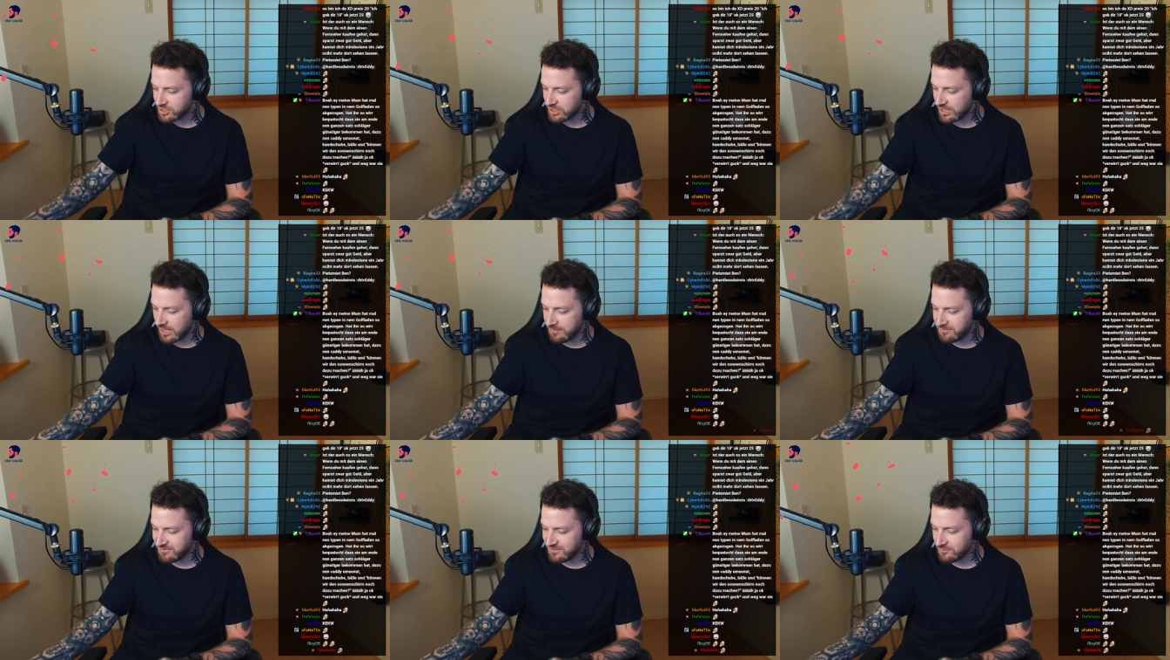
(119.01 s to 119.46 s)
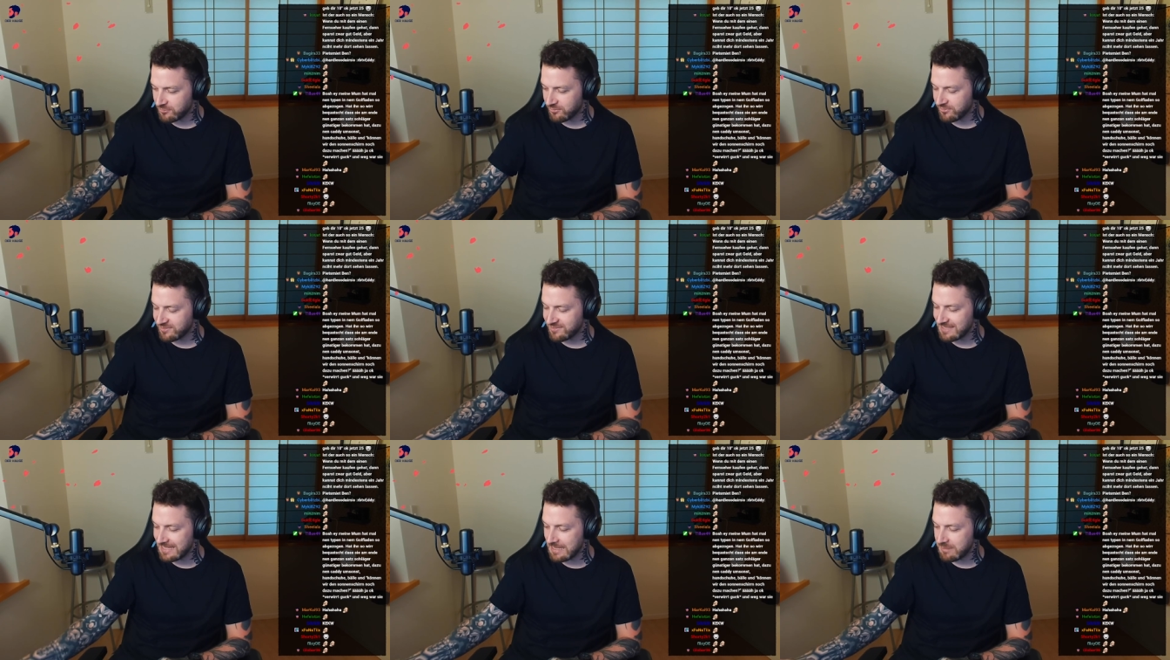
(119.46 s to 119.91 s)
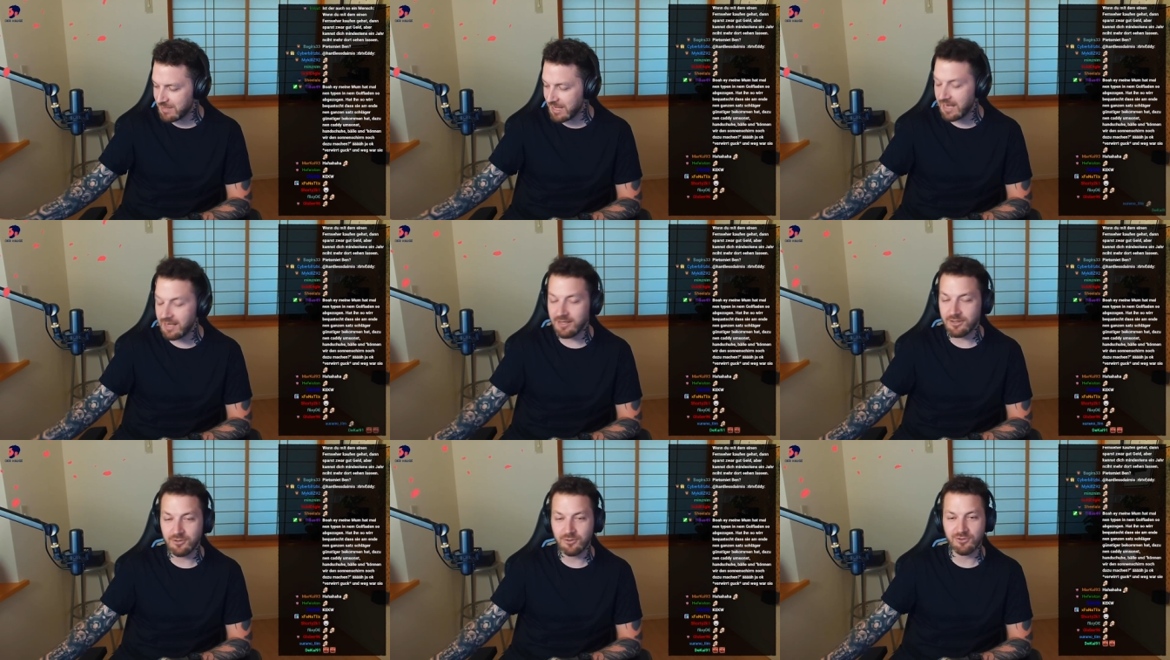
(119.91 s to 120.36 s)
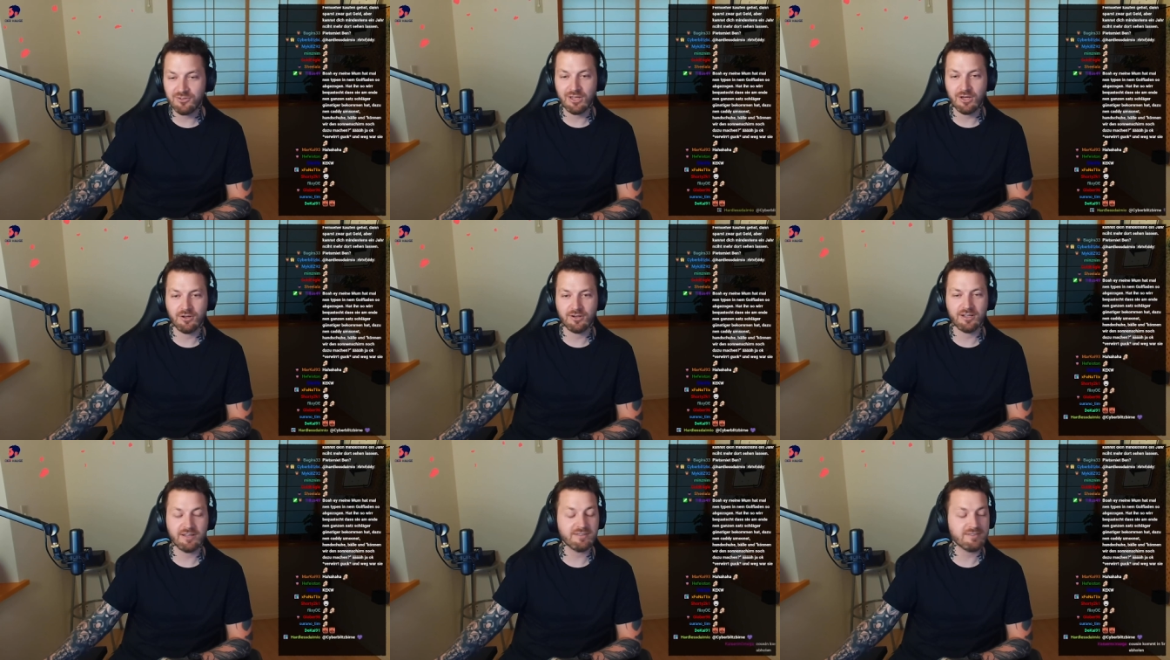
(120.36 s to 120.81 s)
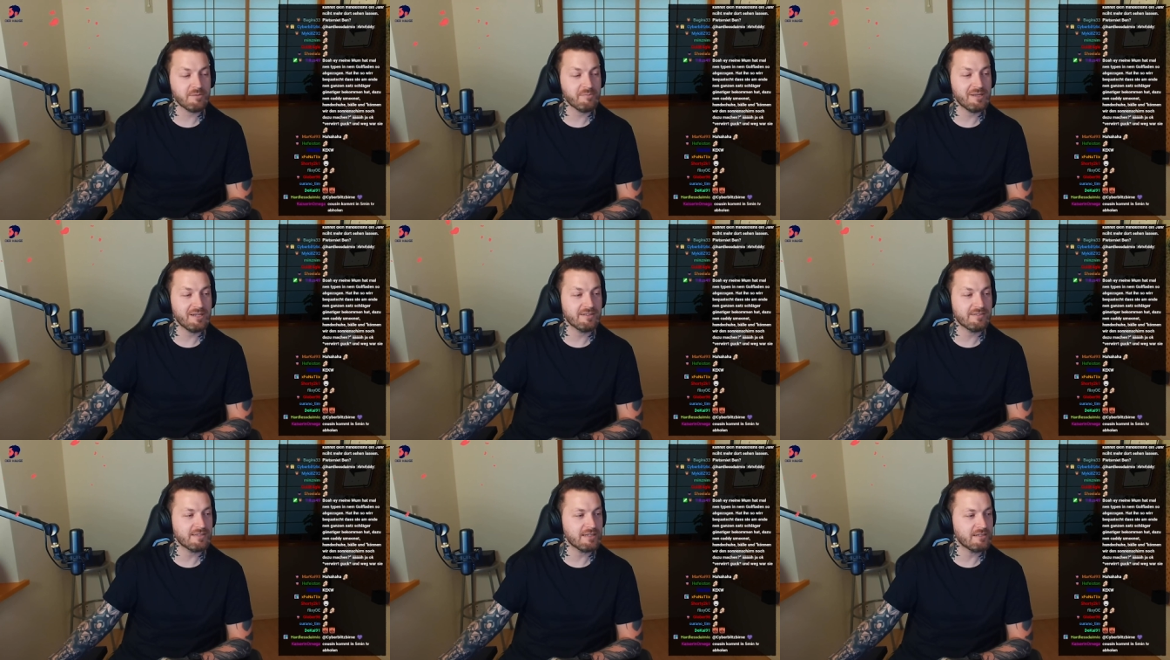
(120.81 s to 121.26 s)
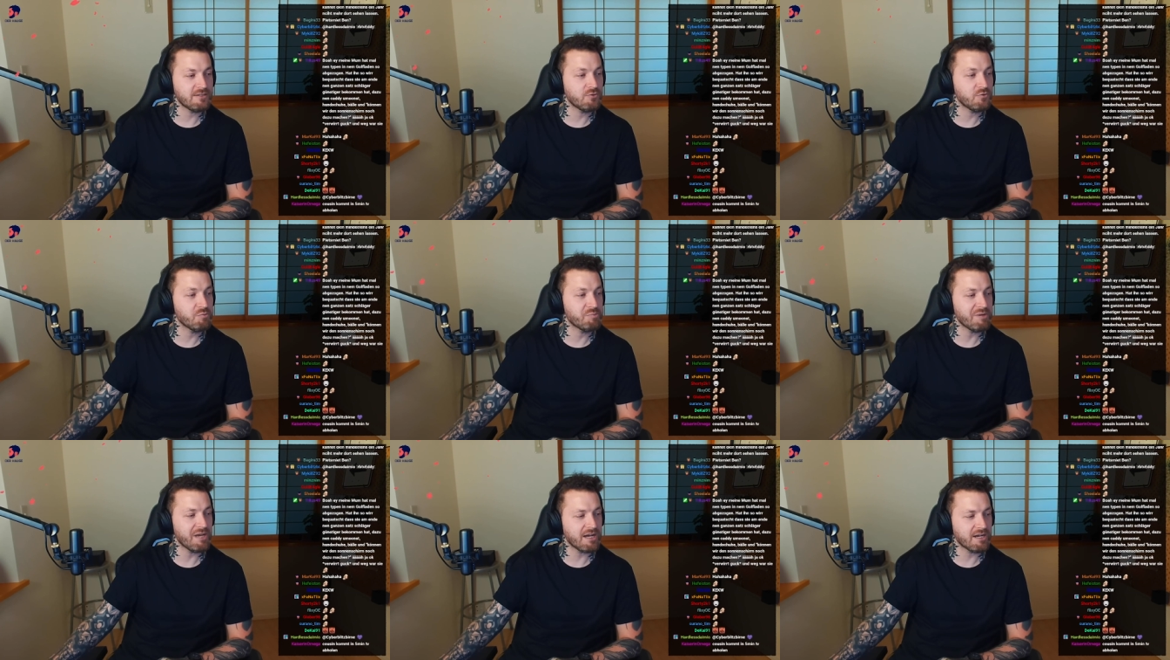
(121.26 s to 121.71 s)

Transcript: Schreiben sich so zehnmal hin und her. Und ganz am Ende sagt